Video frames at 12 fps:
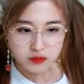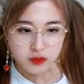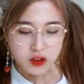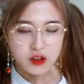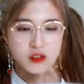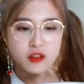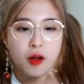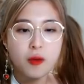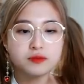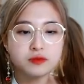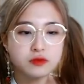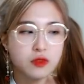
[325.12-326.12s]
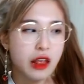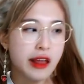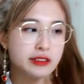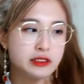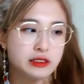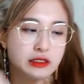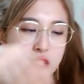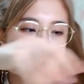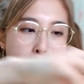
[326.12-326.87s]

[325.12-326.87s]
짬식이 신상 핸드폰